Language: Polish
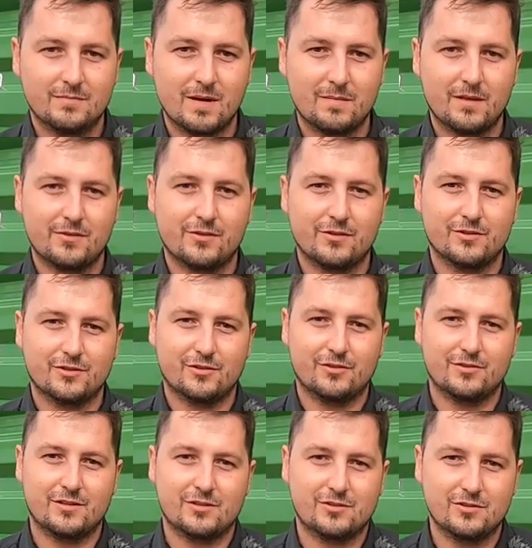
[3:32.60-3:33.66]
Mam nadzieję, że
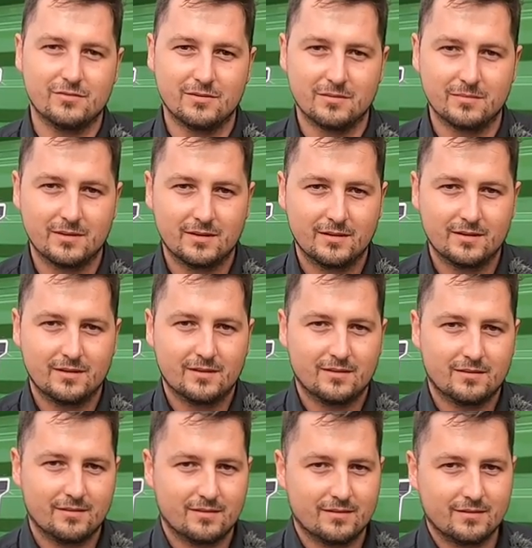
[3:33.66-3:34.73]
rozjaśniłem
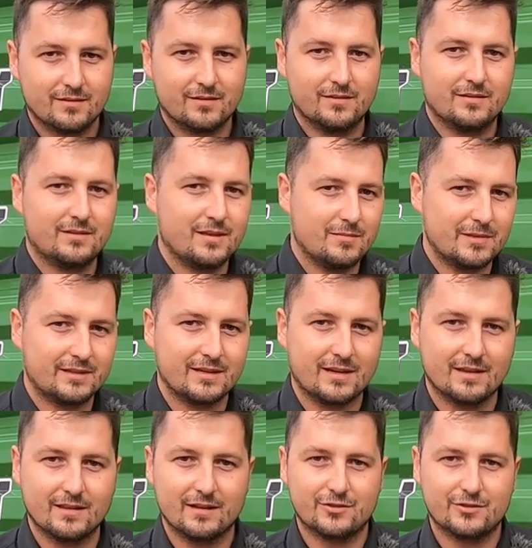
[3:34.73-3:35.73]
tematykę